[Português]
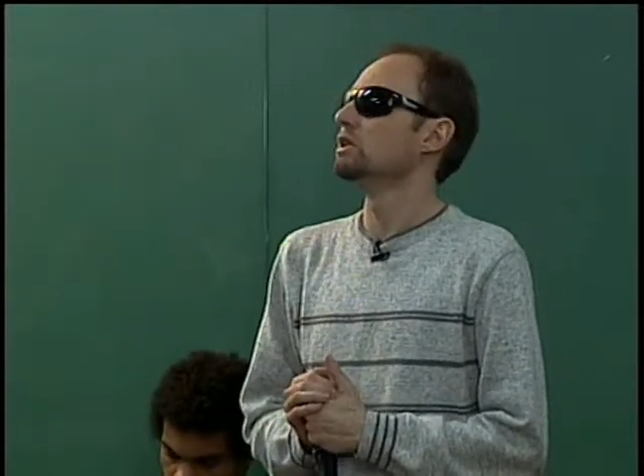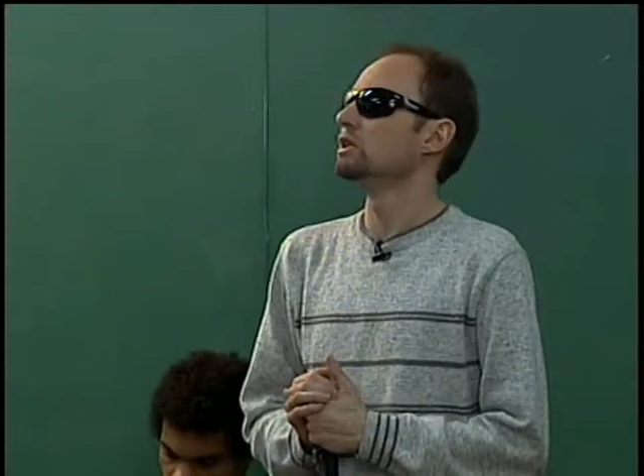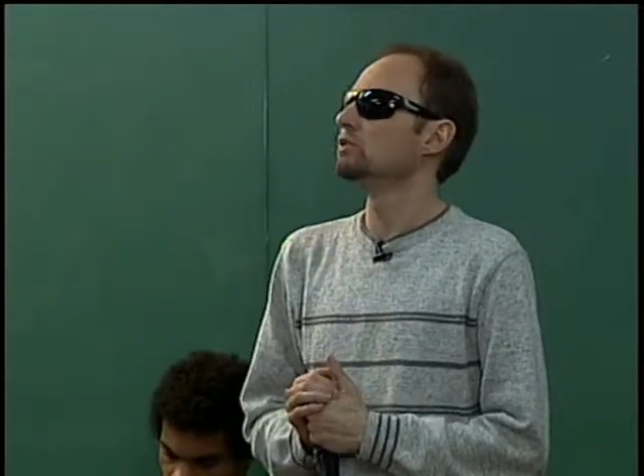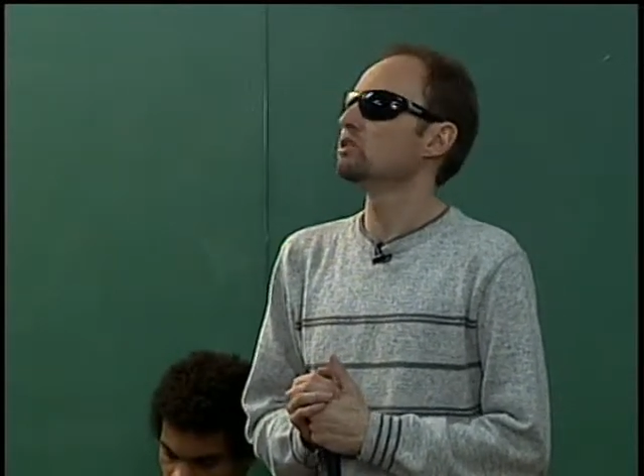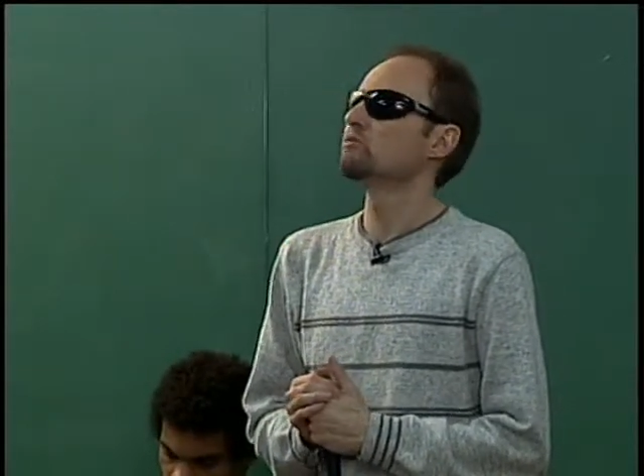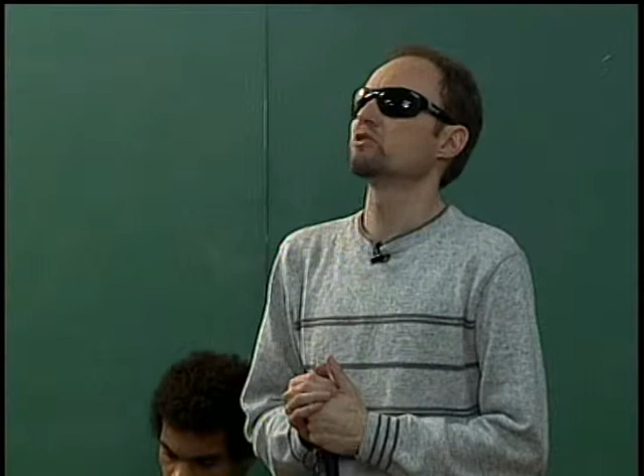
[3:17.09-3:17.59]

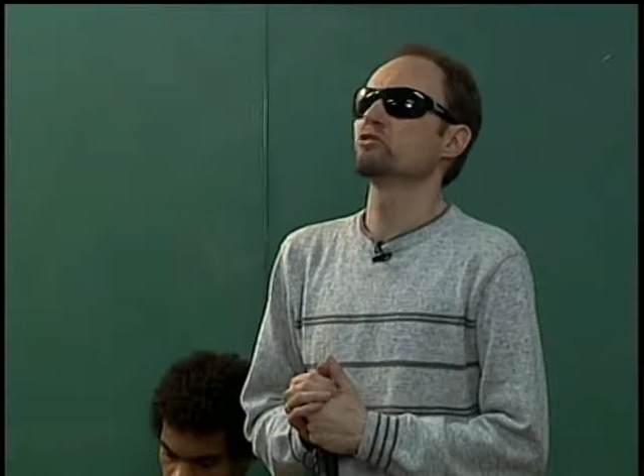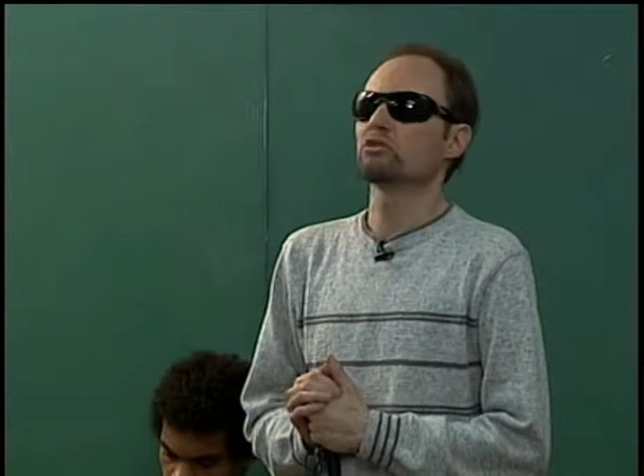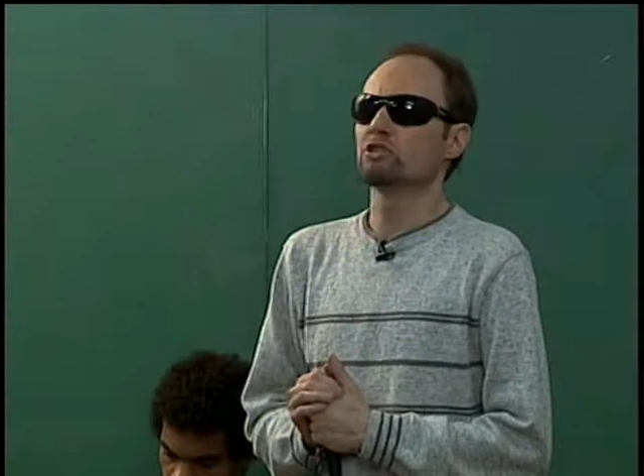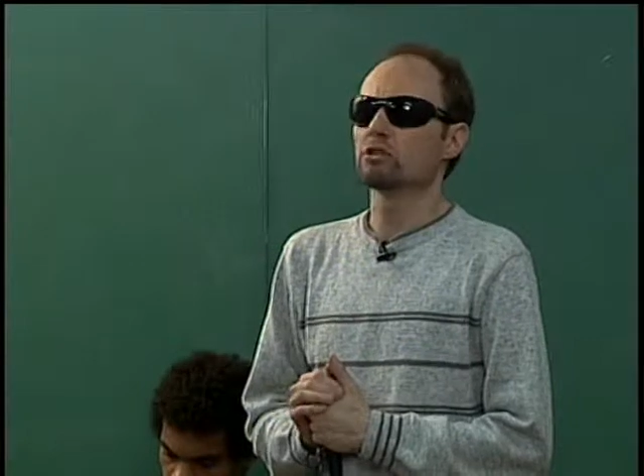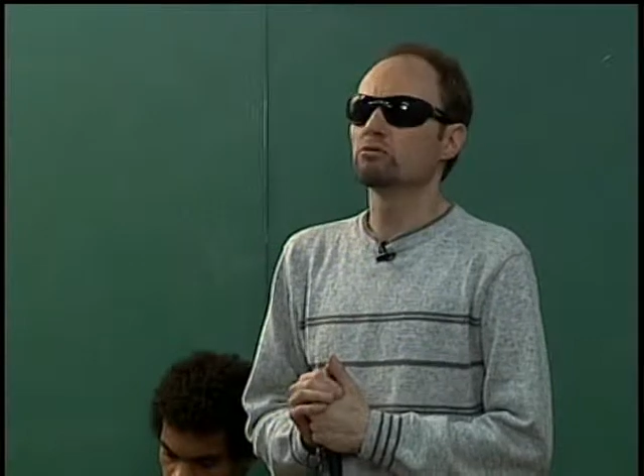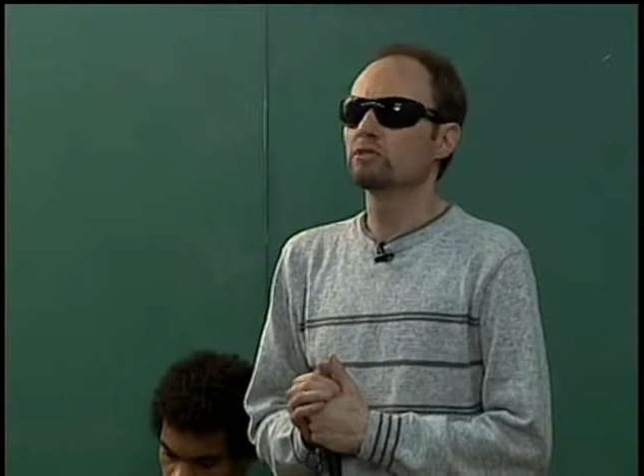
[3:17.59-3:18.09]
então as
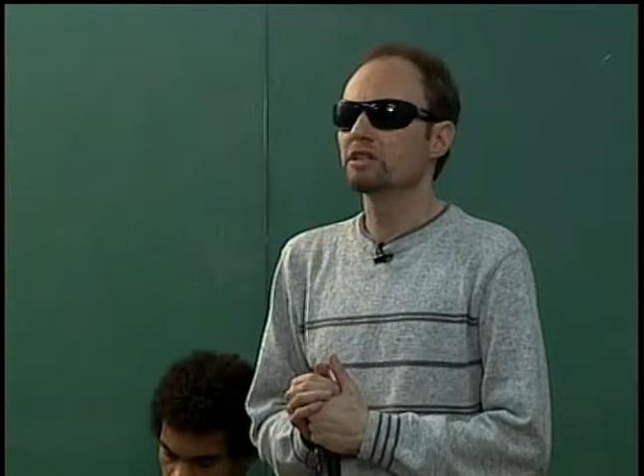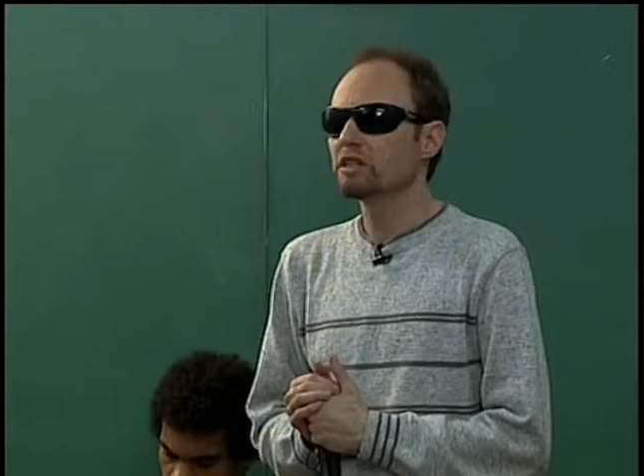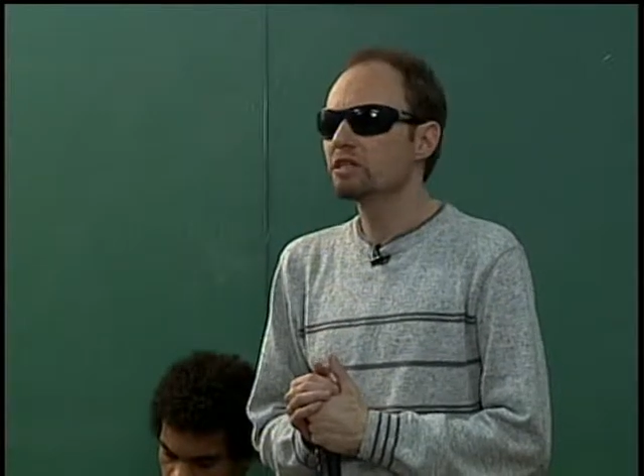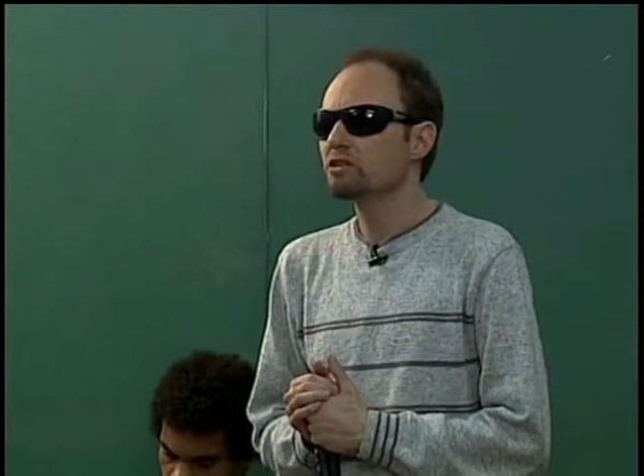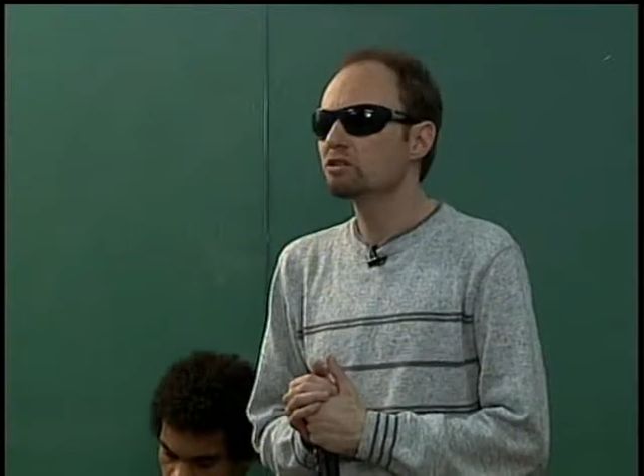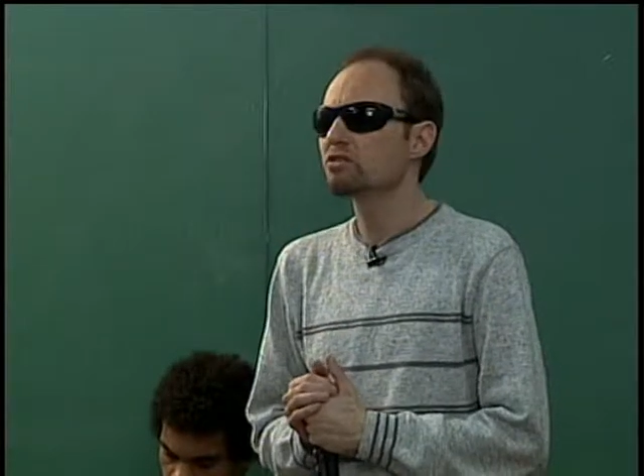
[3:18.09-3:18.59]
pessoas chegam
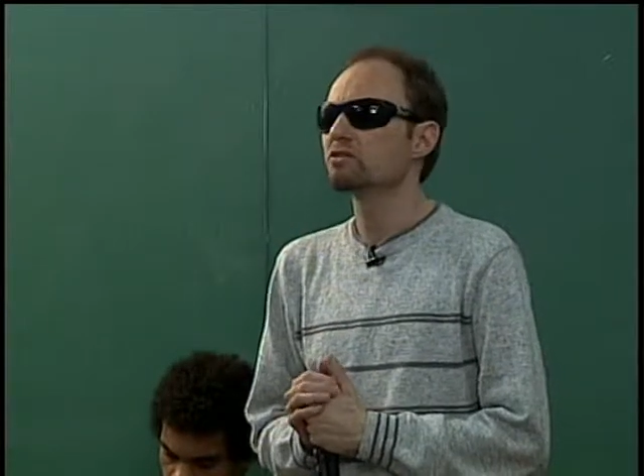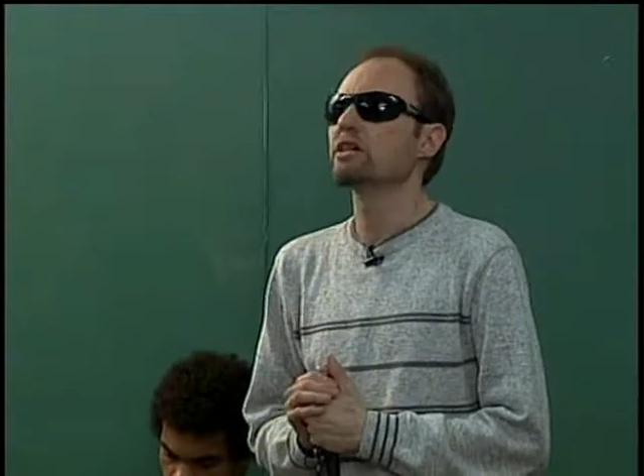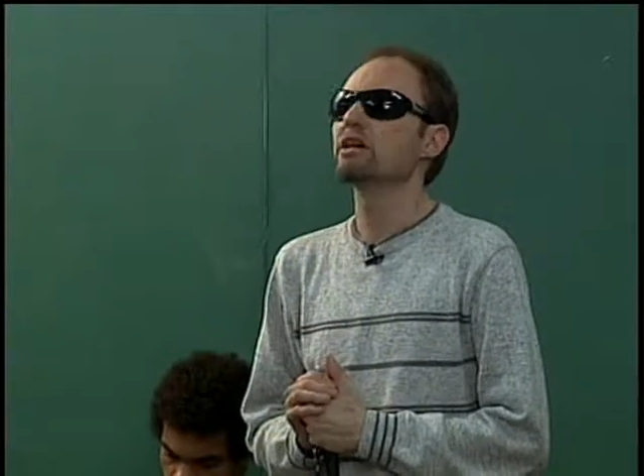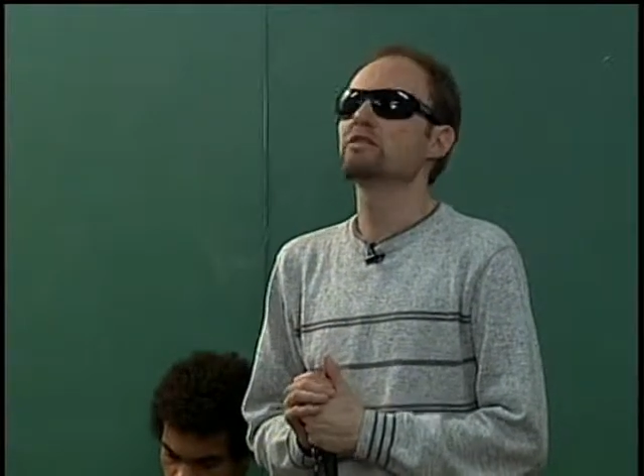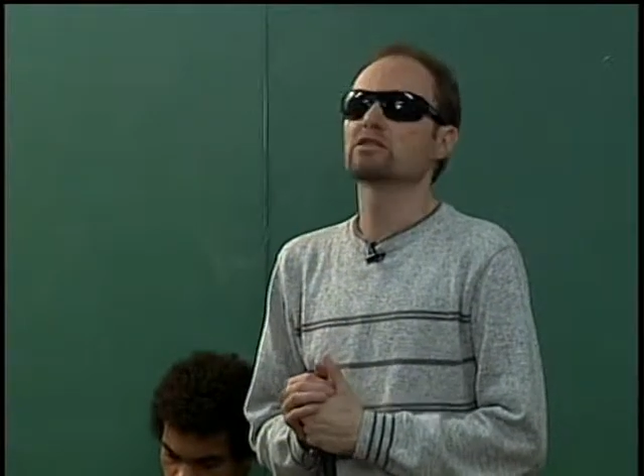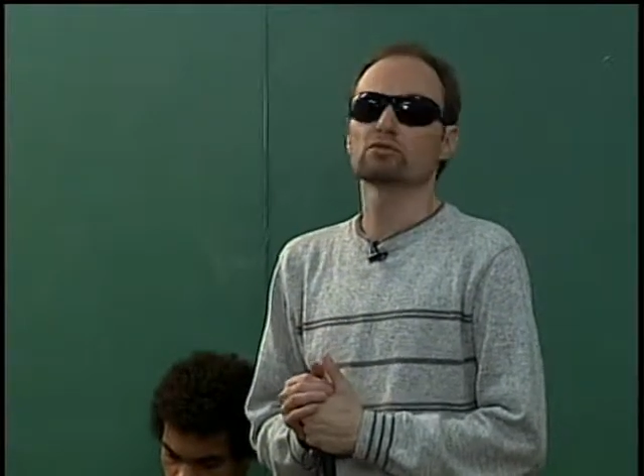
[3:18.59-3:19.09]
tristes,
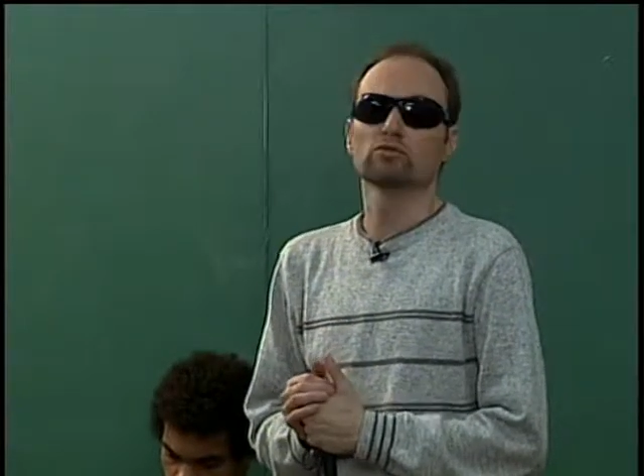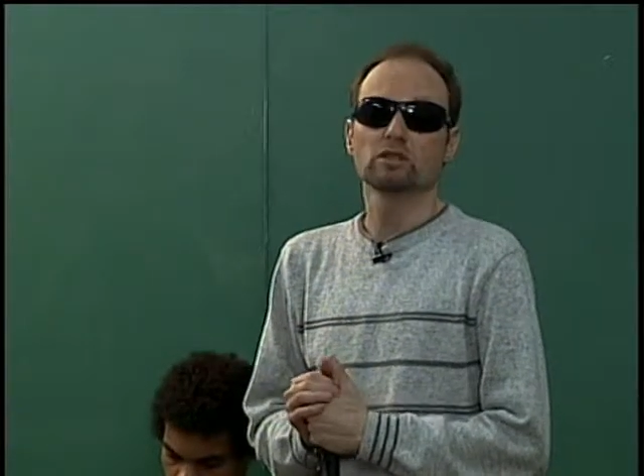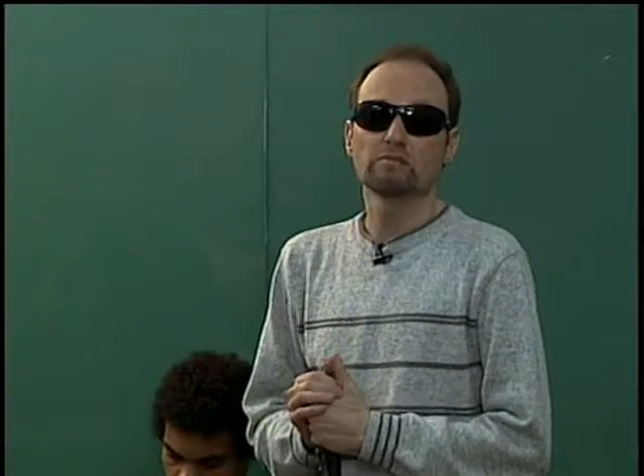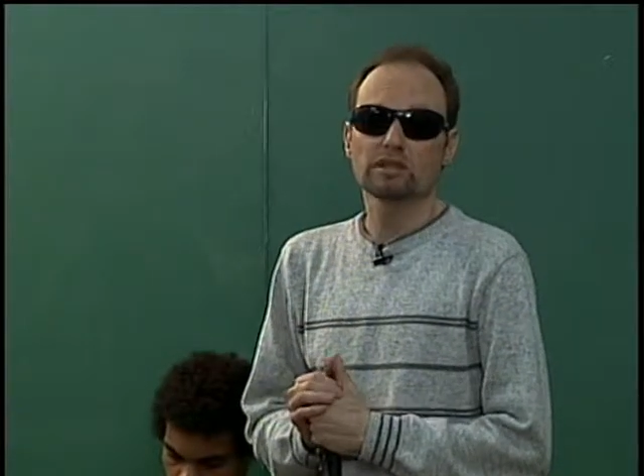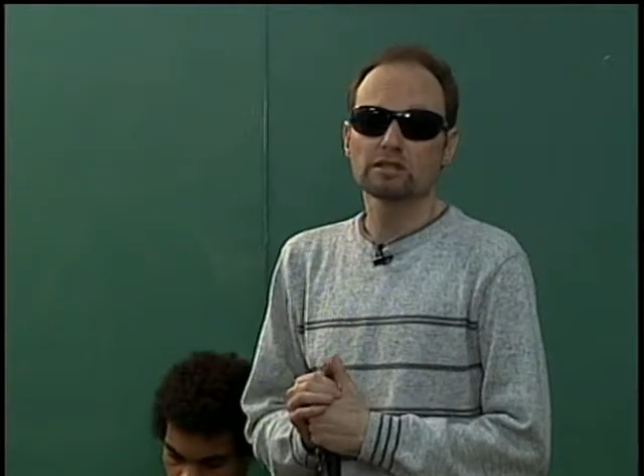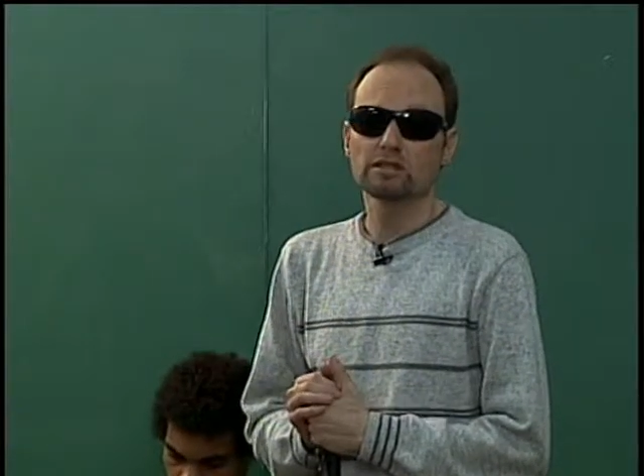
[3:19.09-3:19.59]
né, às vezes com
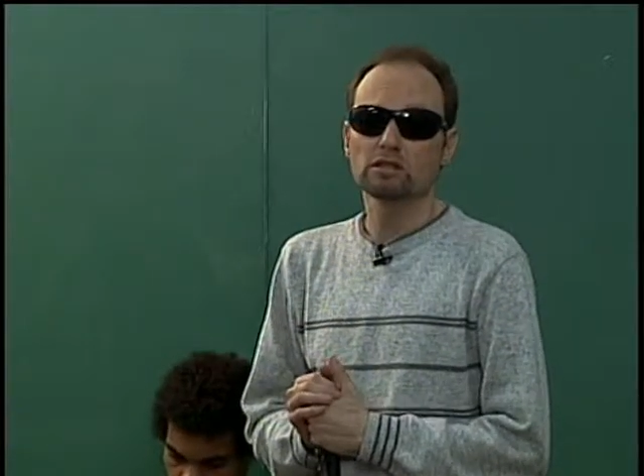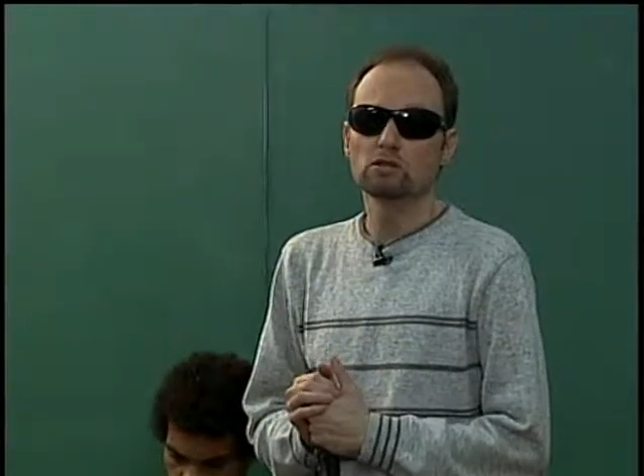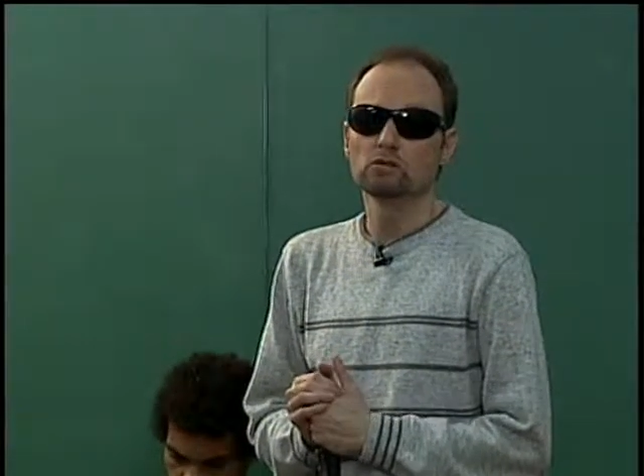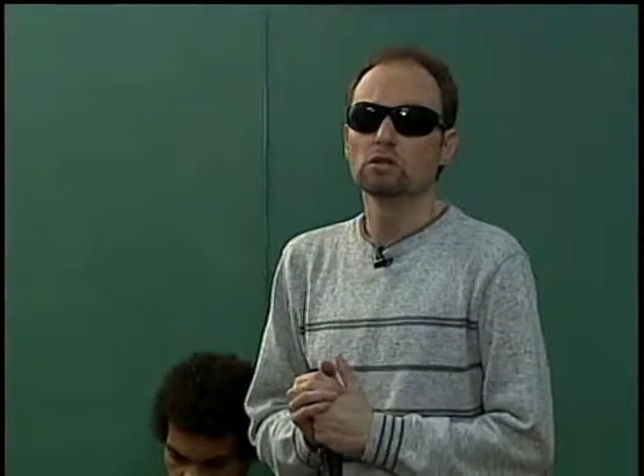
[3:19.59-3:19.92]
depressão.